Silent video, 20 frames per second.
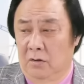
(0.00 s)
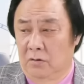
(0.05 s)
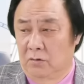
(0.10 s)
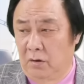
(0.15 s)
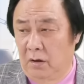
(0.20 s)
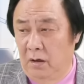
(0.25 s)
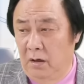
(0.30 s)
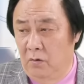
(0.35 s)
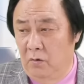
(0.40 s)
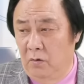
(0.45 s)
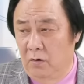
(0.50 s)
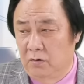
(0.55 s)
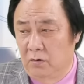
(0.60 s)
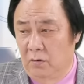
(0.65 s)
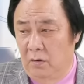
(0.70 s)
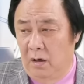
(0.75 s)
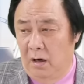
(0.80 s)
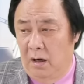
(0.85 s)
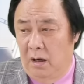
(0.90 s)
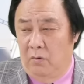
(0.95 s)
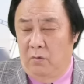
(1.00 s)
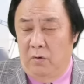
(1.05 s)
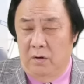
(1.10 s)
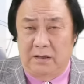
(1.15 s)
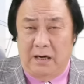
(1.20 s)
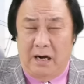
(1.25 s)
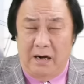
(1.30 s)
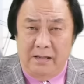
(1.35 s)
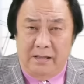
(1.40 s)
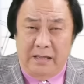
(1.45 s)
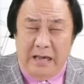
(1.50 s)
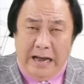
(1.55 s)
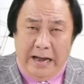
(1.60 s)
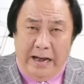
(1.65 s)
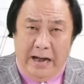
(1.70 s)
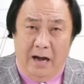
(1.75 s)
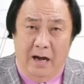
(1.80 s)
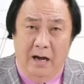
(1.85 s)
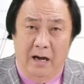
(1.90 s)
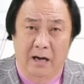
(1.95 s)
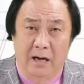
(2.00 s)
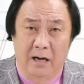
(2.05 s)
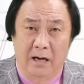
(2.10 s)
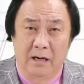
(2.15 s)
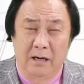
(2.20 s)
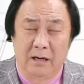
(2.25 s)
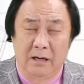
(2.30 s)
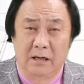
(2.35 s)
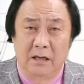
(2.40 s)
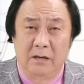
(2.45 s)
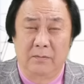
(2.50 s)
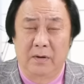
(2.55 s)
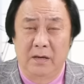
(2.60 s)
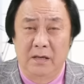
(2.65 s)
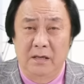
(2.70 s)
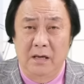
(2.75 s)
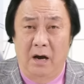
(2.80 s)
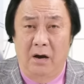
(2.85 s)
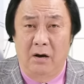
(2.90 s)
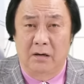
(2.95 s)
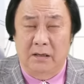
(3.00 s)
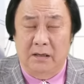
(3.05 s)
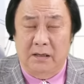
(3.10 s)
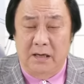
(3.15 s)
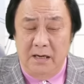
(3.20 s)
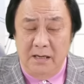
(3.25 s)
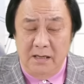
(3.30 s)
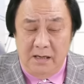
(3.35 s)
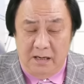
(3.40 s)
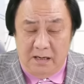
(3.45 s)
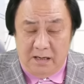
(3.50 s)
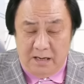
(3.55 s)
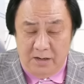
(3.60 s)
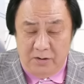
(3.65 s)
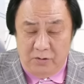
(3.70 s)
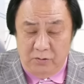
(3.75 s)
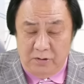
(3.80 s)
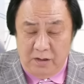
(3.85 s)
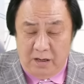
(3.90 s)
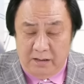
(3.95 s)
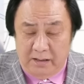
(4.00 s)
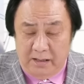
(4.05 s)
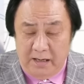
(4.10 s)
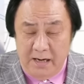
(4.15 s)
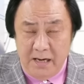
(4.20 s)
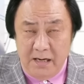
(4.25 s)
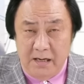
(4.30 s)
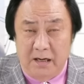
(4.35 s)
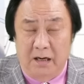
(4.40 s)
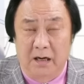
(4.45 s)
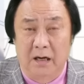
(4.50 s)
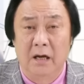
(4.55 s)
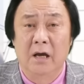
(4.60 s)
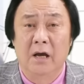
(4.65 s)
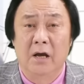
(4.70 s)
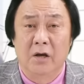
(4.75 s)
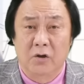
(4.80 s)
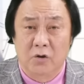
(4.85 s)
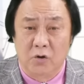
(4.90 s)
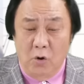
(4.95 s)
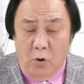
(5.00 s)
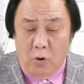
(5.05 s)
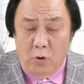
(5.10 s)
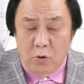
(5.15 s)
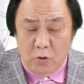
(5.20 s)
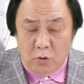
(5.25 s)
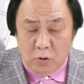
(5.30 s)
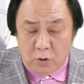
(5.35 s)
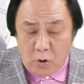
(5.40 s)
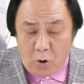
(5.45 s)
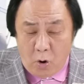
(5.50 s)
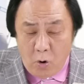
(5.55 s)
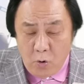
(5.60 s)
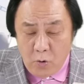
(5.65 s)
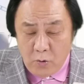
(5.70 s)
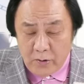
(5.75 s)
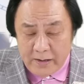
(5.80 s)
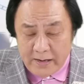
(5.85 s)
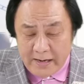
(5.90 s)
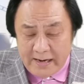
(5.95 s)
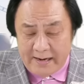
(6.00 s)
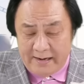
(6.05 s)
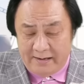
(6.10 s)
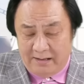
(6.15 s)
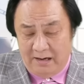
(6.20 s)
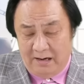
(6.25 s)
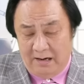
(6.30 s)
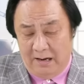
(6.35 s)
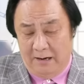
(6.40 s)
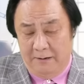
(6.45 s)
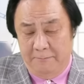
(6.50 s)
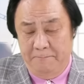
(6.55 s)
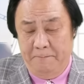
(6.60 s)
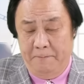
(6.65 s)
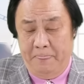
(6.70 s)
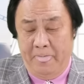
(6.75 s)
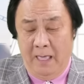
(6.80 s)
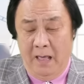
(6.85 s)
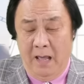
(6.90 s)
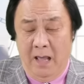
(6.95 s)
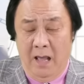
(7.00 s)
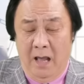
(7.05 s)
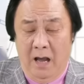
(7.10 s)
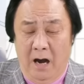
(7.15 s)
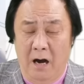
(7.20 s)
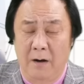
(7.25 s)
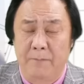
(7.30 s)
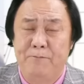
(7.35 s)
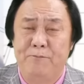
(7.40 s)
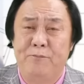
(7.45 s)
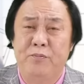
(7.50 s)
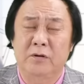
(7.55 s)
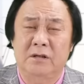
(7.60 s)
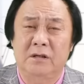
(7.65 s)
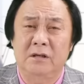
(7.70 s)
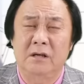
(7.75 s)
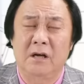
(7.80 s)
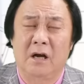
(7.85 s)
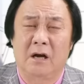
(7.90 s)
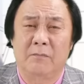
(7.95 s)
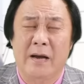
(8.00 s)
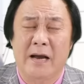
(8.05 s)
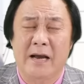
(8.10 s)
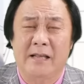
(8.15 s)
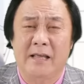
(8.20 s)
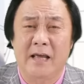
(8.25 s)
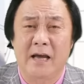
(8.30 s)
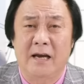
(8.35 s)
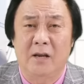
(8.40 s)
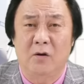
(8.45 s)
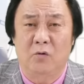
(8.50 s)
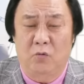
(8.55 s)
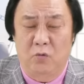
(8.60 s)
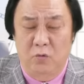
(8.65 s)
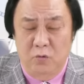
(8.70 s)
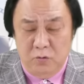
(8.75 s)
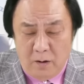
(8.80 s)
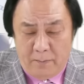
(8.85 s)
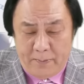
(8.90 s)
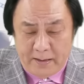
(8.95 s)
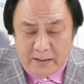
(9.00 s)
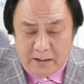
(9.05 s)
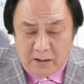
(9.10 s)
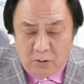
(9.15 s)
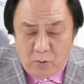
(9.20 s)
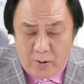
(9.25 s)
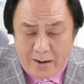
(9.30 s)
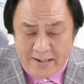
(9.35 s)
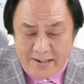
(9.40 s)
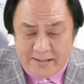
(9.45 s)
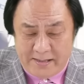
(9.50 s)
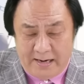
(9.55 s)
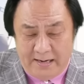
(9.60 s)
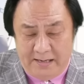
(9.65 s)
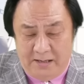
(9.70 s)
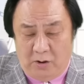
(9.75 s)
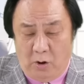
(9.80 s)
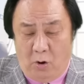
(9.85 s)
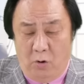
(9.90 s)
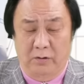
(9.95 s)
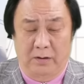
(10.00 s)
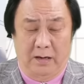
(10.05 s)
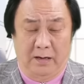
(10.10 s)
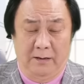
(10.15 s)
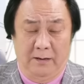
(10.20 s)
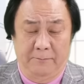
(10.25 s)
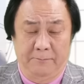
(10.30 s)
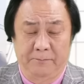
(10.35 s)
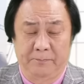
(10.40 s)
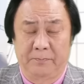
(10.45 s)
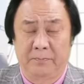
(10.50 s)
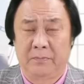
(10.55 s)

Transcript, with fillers: 所以我说啊，我常讲啊，你们要跟的人就是要跟一个有功力的人，而不是啊每天跟你胡说八道、乱讲一通的。